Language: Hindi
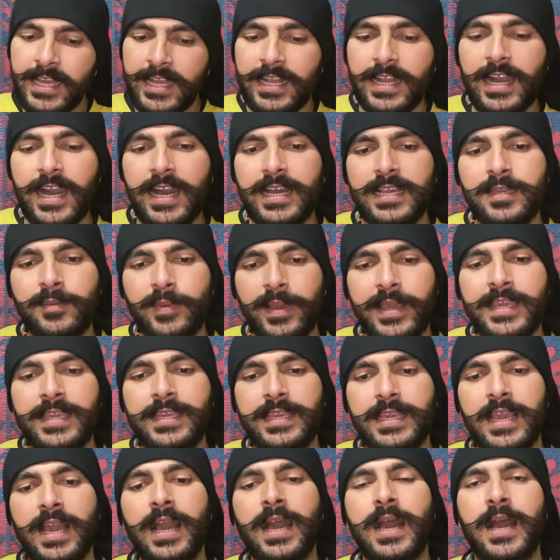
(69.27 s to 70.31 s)
कहा कि भाई
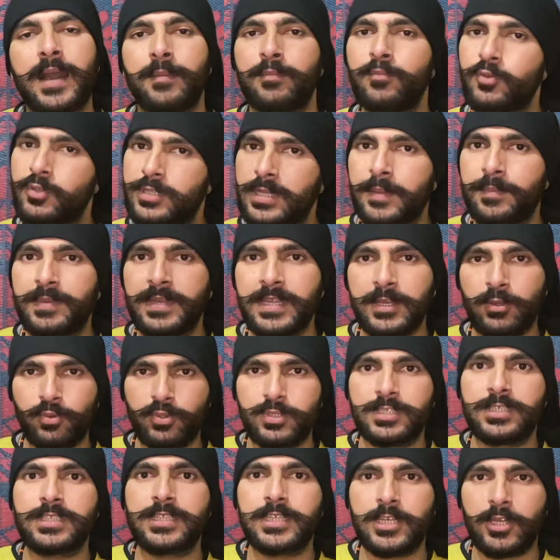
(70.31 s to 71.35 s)
क्या आप मुझे अपने
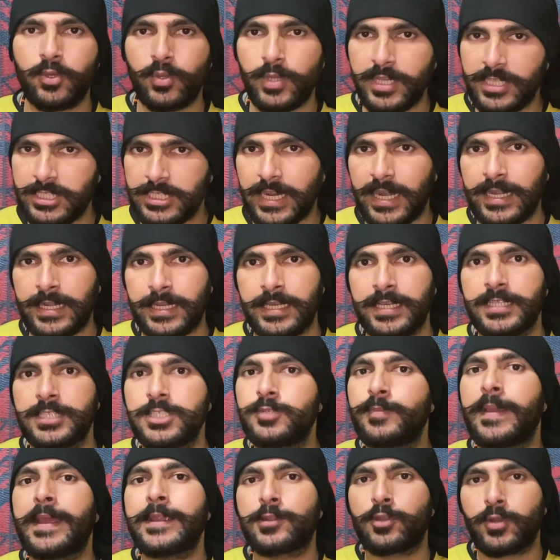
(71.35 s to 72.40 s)
कुछ दिनों के चार्ट
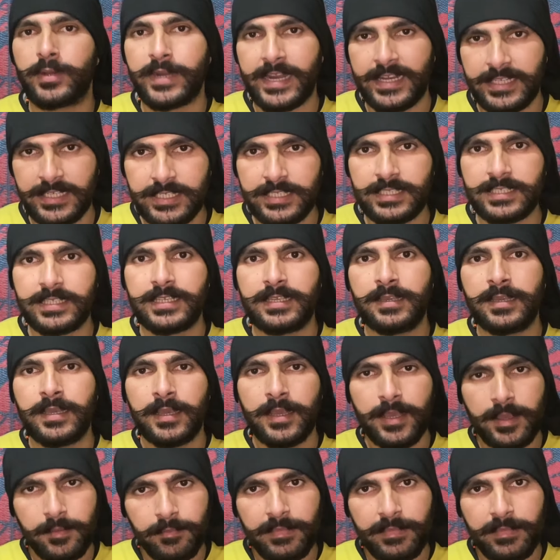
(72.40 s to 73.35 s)
जोमेटो राइडर्स की